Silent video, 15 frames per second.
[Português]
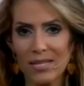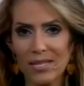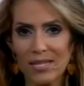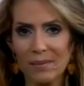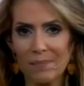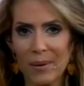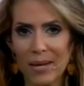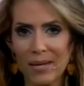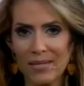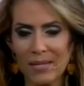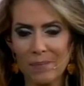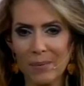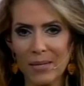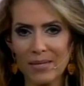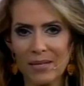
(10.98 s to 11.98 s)
você,
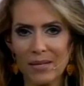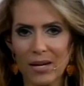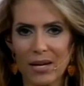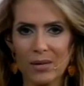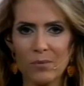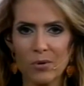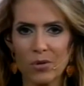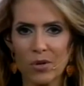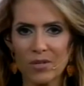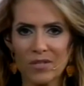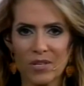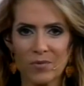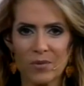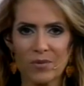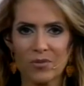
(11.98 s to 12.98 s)
você pensa naquele botox
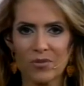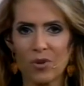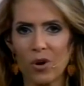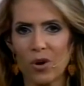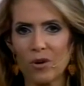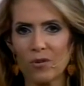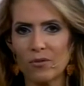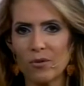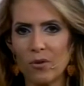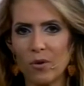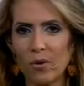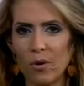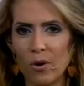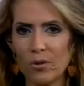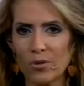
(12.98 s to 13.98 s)
que as pessoas colocam no
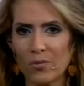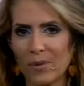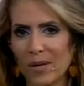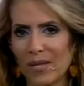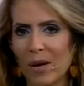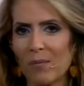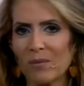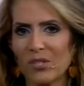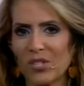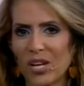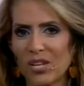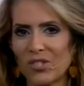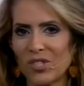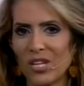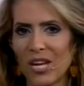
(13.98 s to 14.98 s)
rosto para dar uma
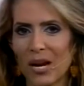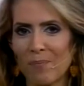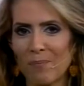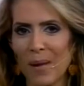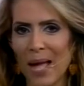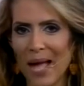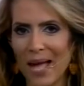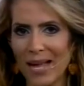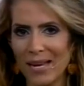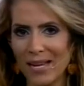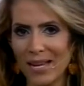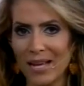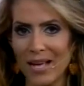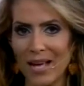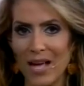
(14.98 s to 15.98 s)
esticadinha na pele.